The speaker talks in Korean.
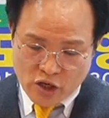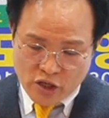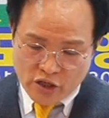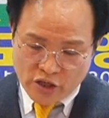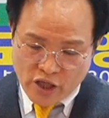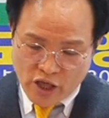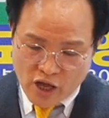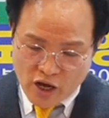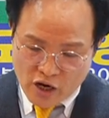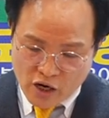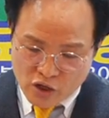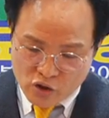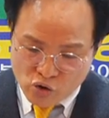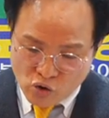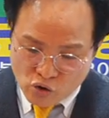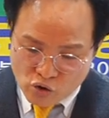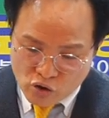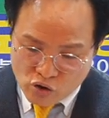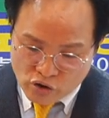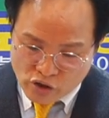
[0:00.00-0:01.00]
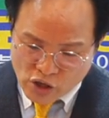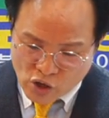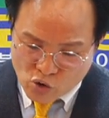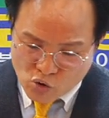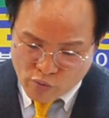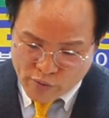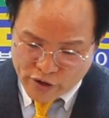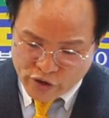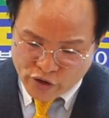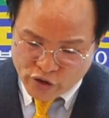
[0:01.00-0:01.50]
내가 너를
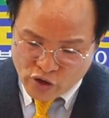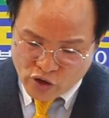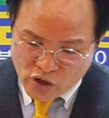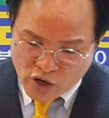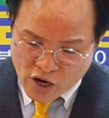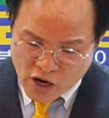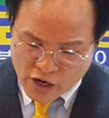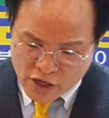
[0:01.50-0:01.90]
세우매 네가